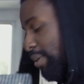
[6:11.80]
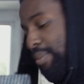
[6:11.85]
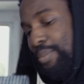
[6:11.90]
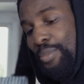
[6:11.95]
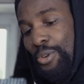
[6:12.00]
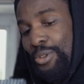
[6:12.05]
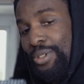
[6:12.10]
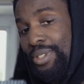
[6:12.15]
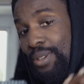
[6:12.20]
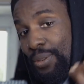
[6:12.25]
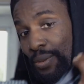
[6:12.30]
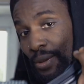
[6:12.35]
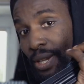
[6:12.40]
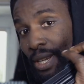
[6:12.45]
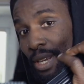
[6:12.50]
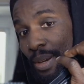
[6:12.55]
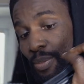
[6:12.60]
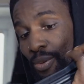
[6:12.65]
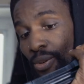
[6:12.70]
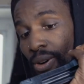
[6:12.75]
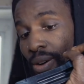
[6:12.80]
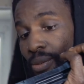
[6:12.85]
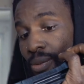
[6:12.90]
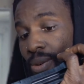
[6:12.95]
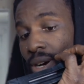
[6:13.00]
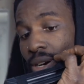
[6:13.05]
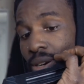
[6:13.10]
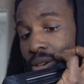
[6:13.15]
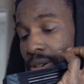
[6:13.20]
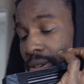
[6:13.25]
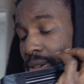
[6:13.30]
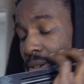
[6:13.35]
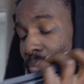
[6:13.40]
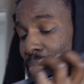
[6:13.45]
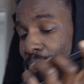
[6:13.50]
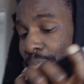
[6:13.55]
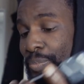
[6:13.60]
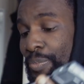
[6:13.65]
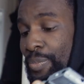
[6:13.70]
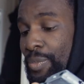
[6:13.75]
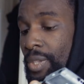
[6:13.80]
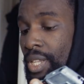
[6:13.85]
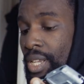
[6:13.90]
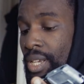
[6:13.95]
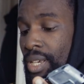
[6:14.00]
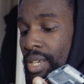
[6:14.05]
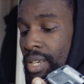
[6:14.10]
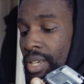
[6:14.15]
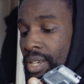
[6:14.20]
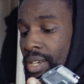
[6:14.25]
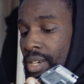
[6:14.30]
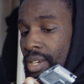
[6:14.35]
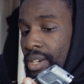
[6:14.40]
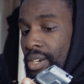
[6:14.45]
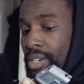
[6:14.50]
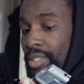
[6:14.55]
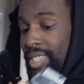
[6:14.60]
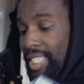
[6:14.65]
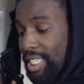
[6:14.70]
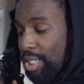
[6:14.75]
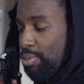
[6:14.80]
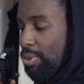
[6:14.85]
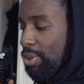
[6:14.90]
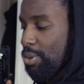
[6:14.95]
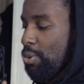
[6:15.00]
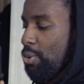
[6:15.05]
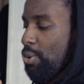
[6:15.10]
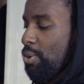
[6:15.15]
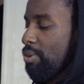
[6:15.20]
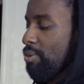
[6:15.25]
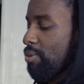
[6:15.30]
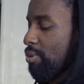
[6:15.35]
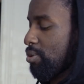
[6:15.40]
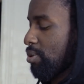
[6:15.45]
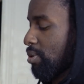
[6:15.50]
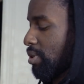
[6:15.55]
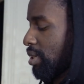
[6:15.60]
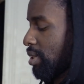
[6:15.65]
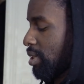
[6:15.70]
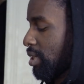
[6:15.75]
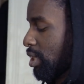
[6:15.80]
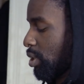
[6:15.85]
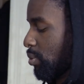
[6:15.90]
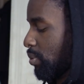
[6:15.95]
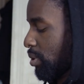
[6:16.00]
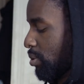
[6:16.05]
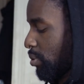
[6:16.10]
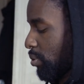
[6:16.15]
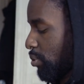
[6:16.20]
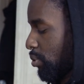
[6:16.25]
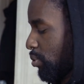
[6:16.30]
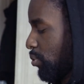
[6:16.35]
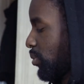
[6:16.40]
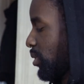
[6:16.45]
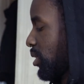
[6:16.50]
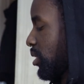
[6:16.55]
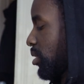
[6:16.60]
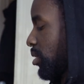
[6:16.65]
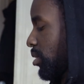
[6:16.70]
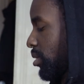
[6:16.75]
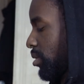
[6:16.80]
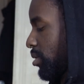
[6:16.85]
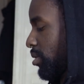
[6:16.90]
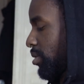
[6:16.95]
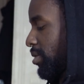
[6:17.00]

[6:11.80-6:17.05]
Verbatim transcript: modifié pour avoir 18 euh, coups, donc j'en ai 18 au lieu de 8.